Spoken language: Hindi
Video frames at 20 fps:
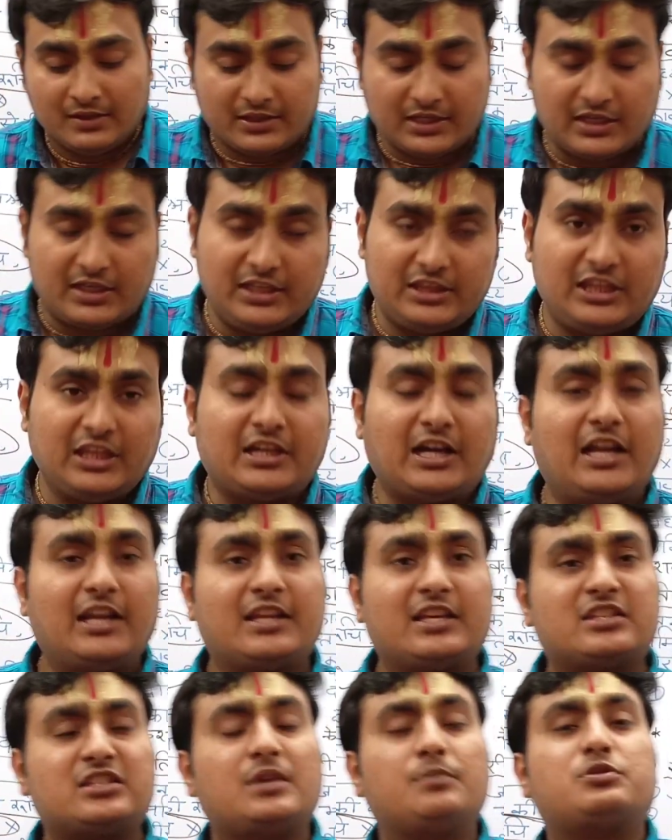कि
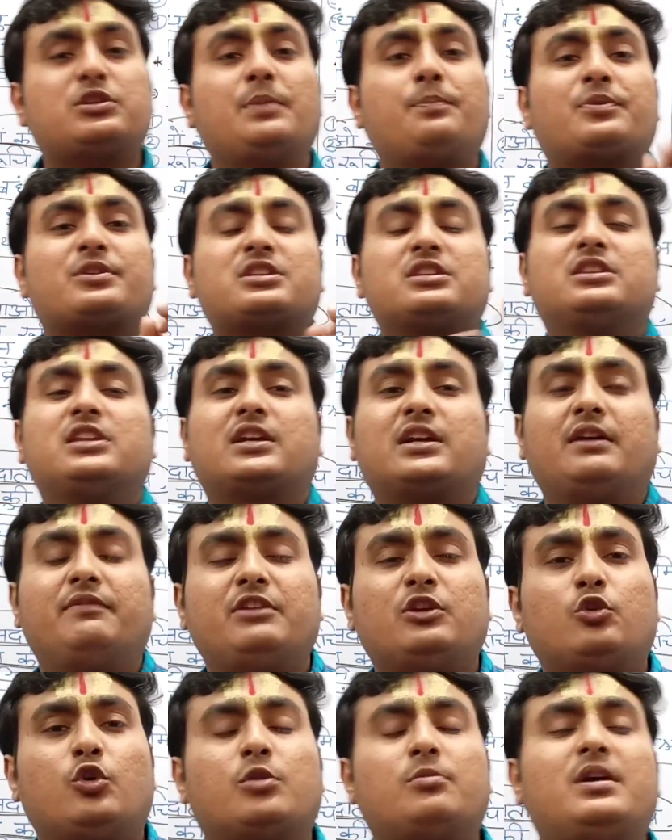रीतिकाल के सबसे प्रसिद्ध
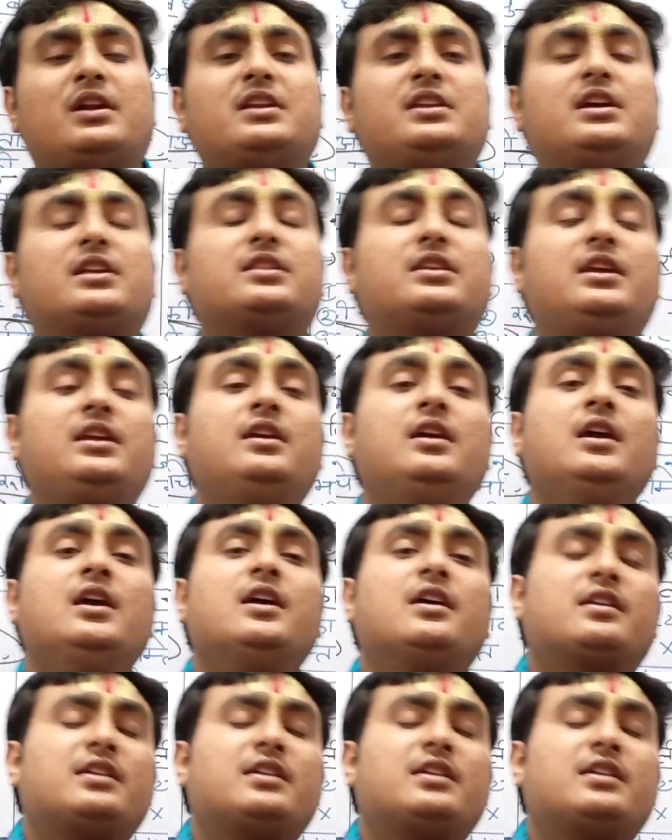कवि कौन माने जाते हैं